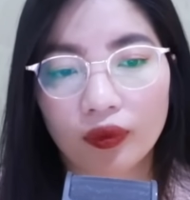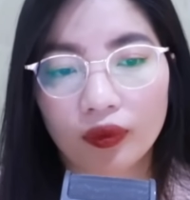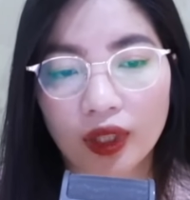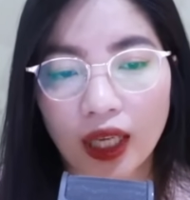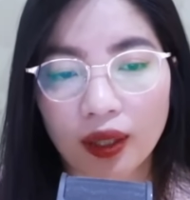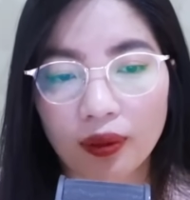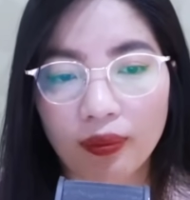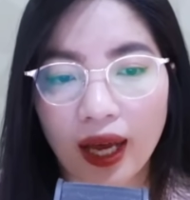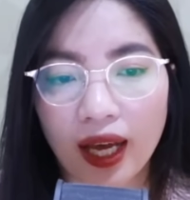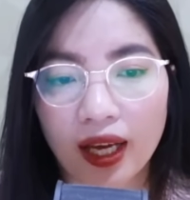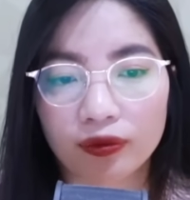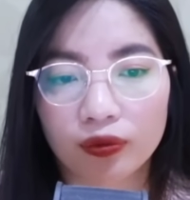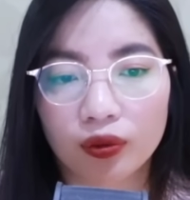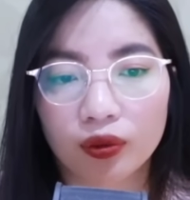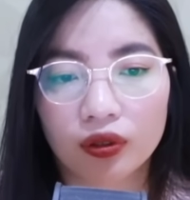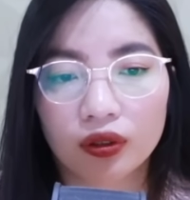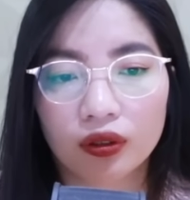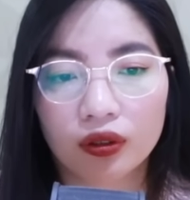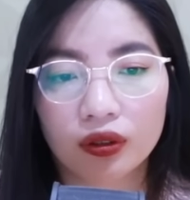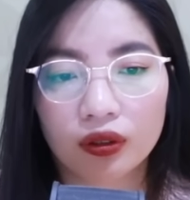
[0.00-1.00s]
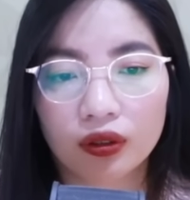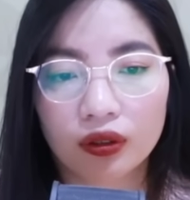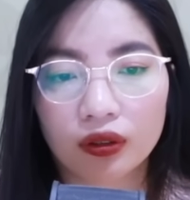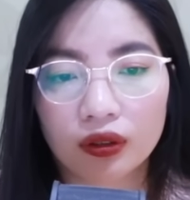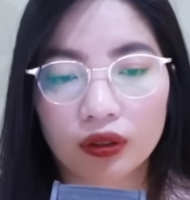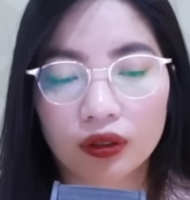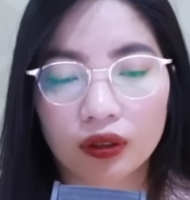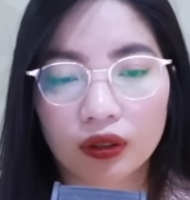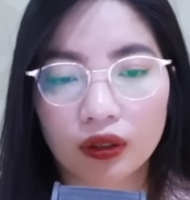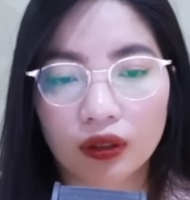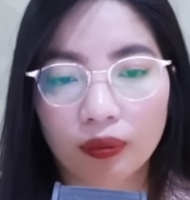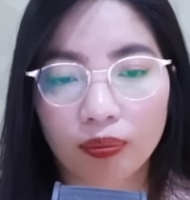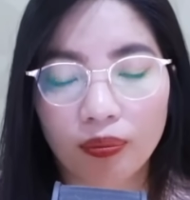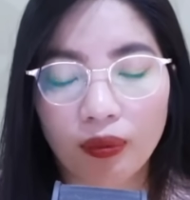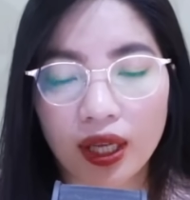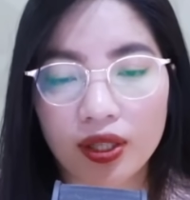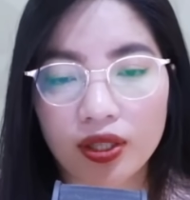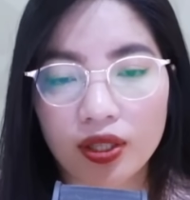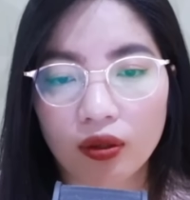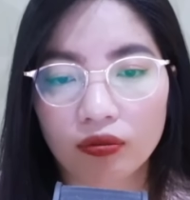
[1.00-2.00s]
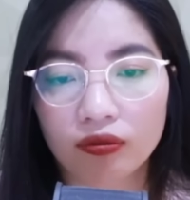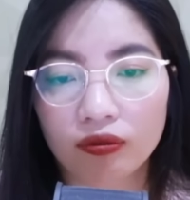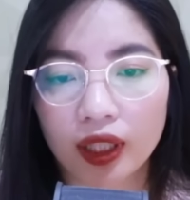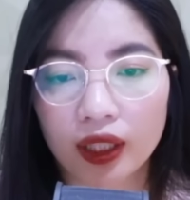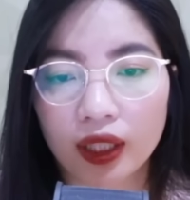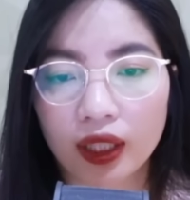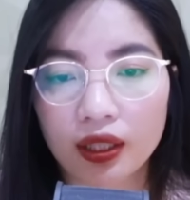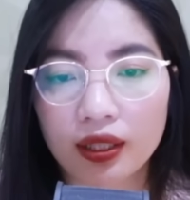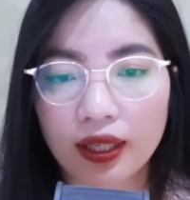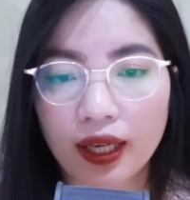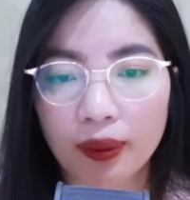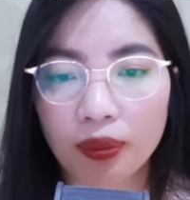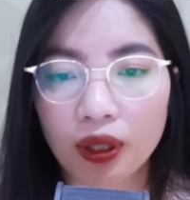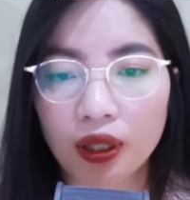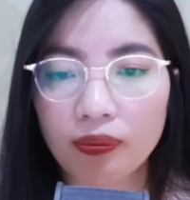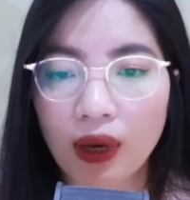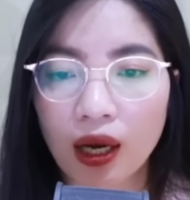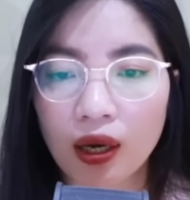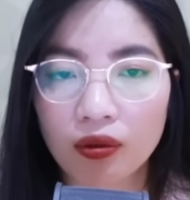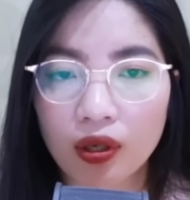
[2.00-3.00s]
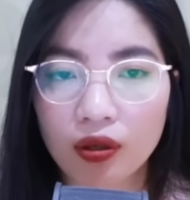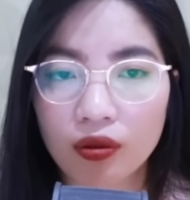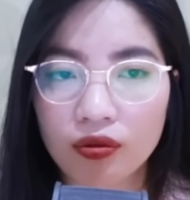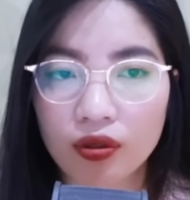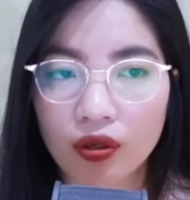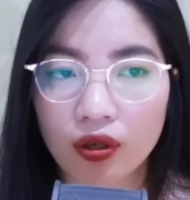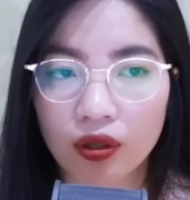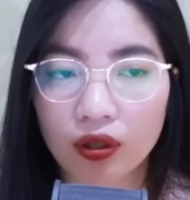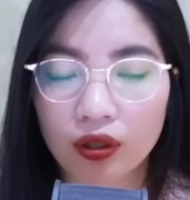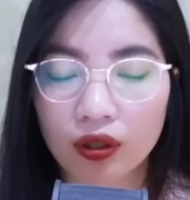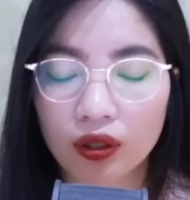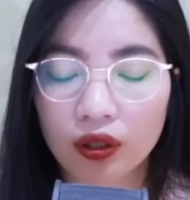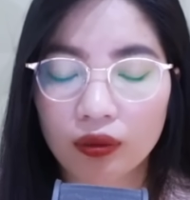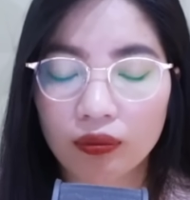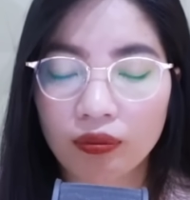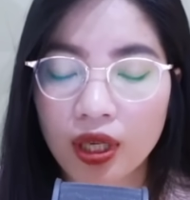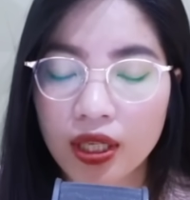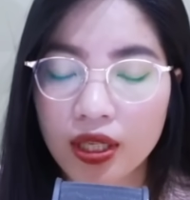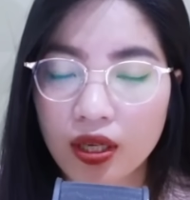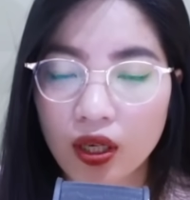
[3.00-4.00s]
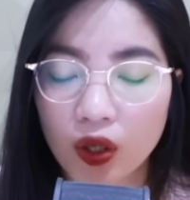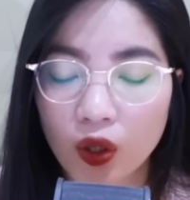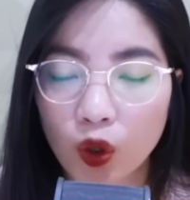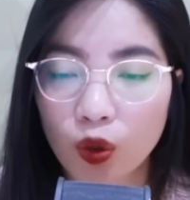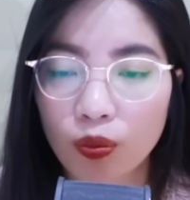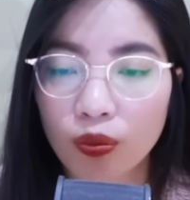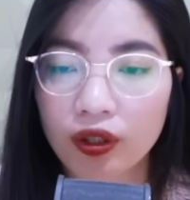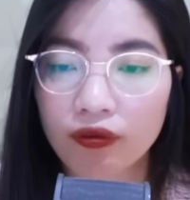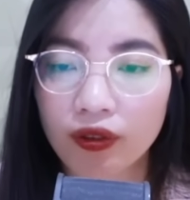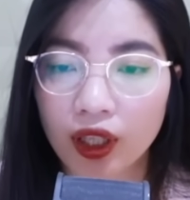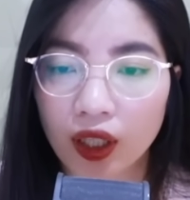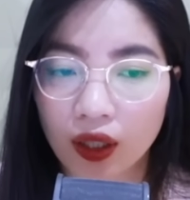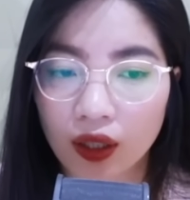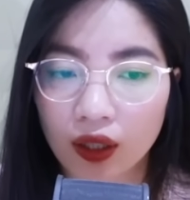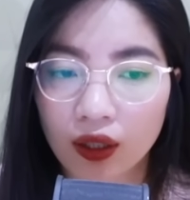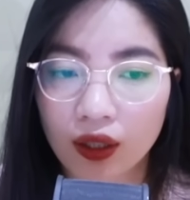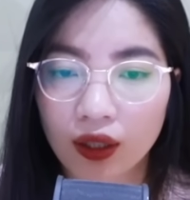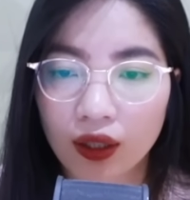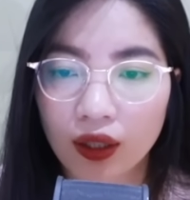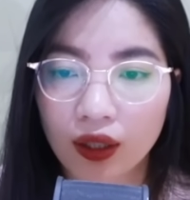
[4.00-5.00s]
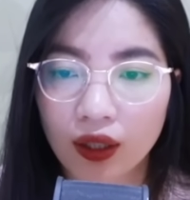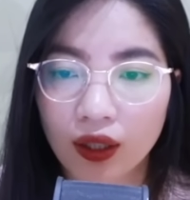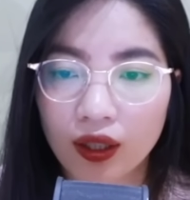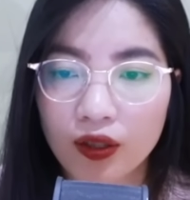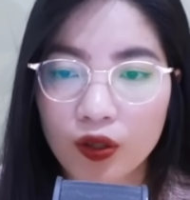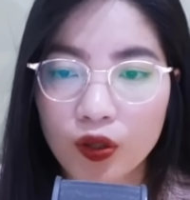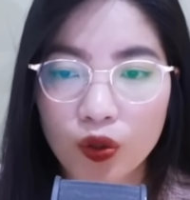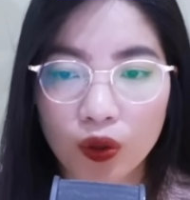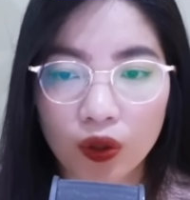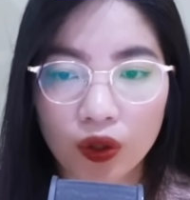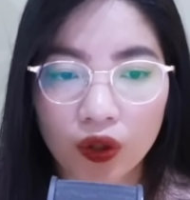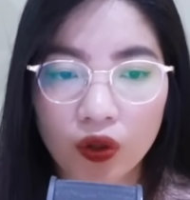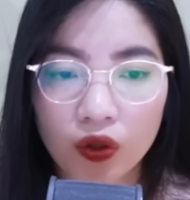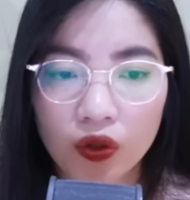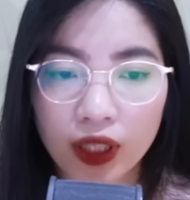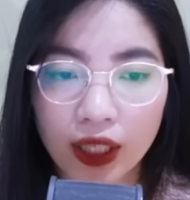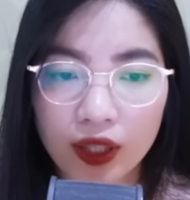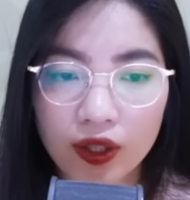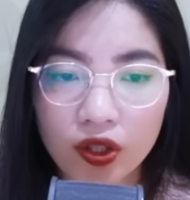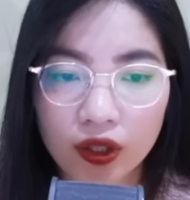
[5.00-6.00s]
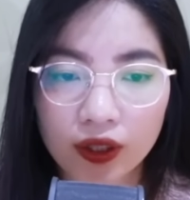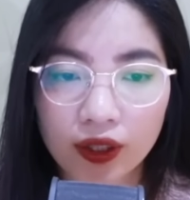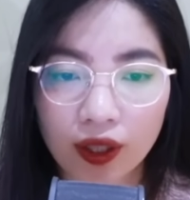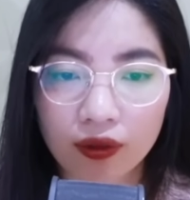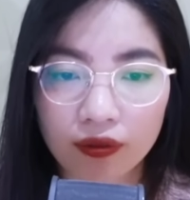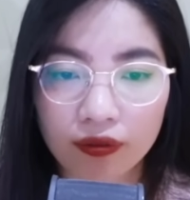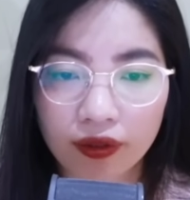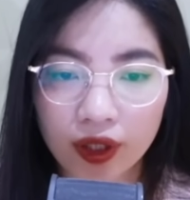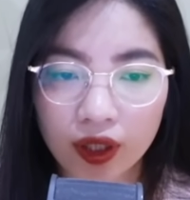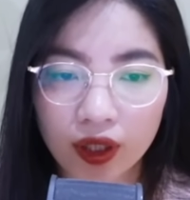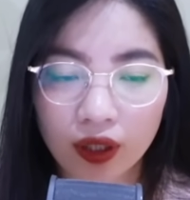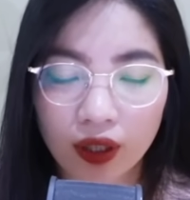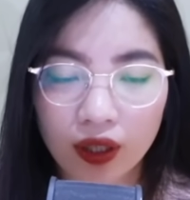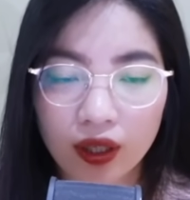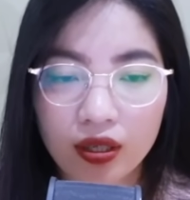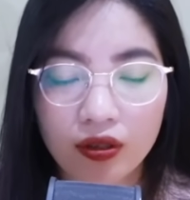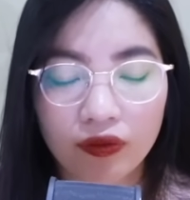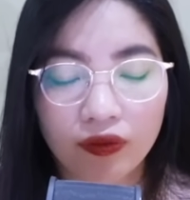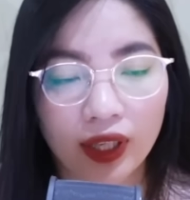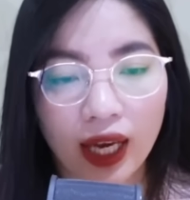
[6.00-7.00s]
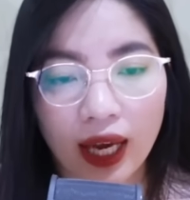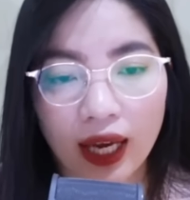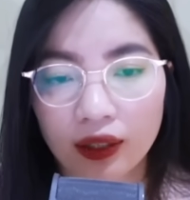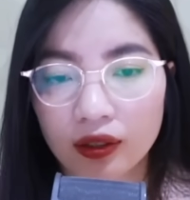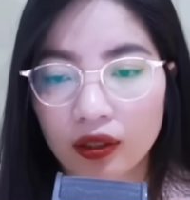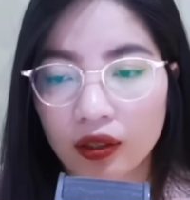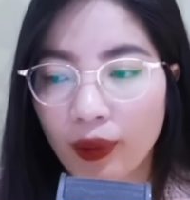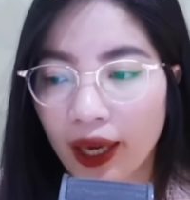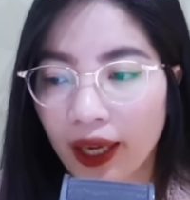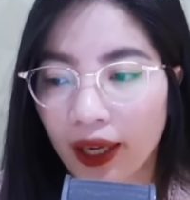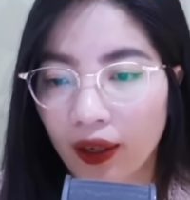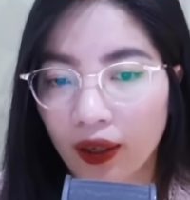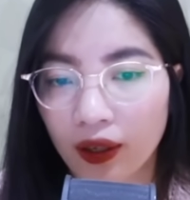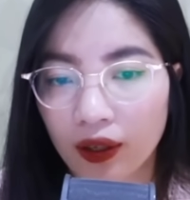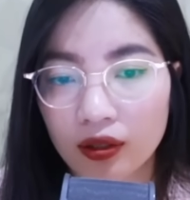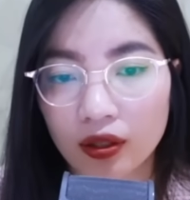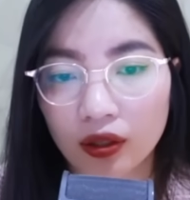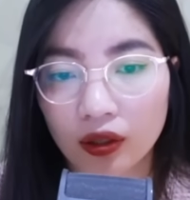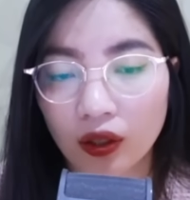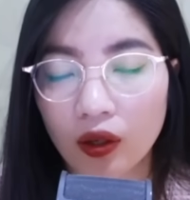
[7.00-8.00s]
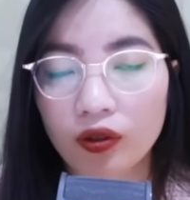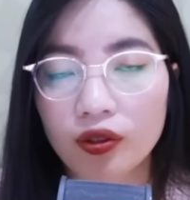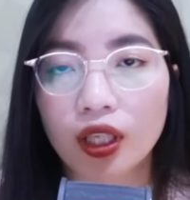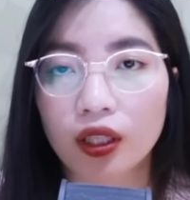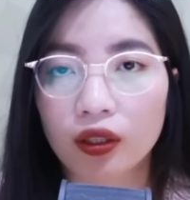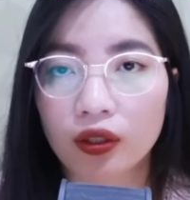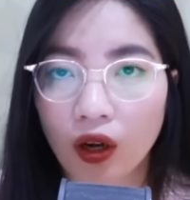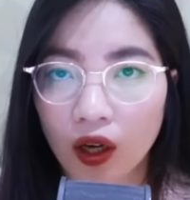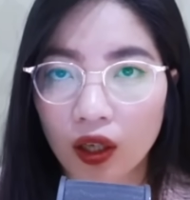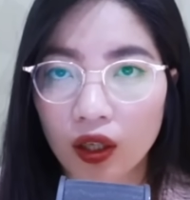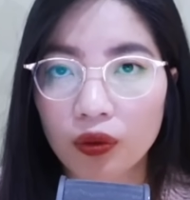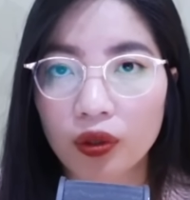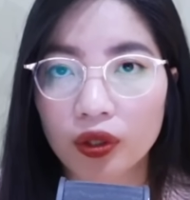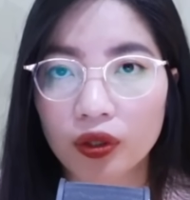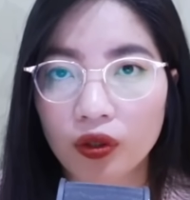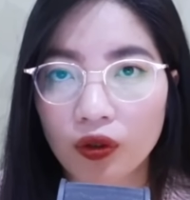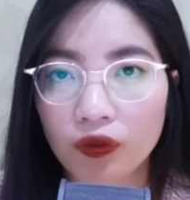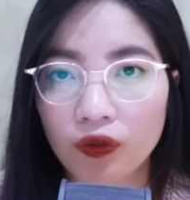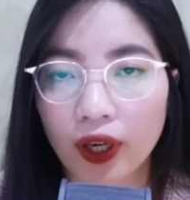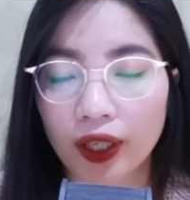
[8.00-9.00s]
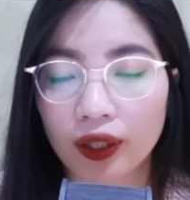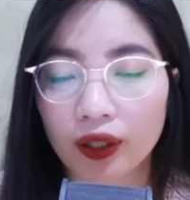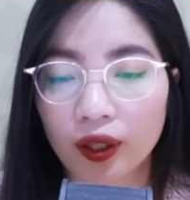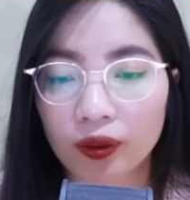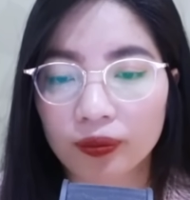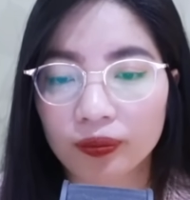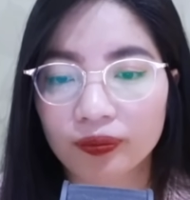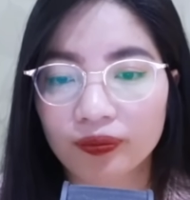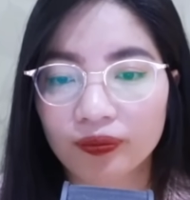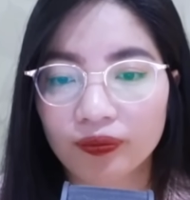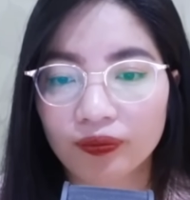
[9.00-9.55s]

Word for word: Đàn bà phụ nữ, mà chồng về đến nhà biết bao lâu rồi, bây giờ cô mới về. Rồi cô định cho thằng Phi với hai đứa bé nó nhịn nói luôn có phải không?